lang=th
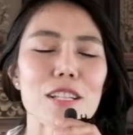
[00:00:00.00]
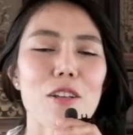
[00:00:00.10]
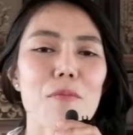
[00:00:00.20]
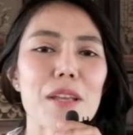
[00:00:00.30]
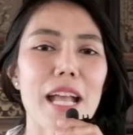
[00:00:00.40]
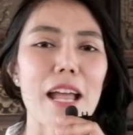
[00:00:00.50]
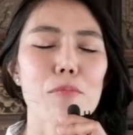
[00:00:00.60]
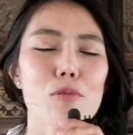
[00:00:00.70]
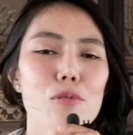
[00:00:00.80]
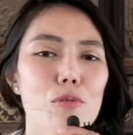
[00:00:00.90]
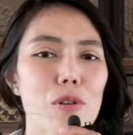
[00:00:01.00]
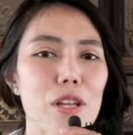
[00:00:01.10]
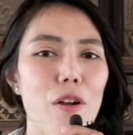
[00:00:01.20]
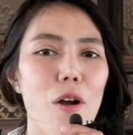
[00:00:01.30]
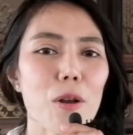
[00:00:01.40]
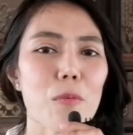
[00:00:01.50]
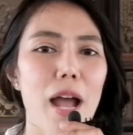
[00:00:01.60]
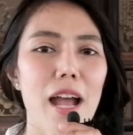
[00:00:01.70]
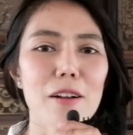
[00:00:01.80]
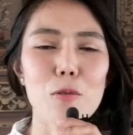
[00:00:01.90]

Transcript: จะต้องมีการพูดคุยก่อนว่า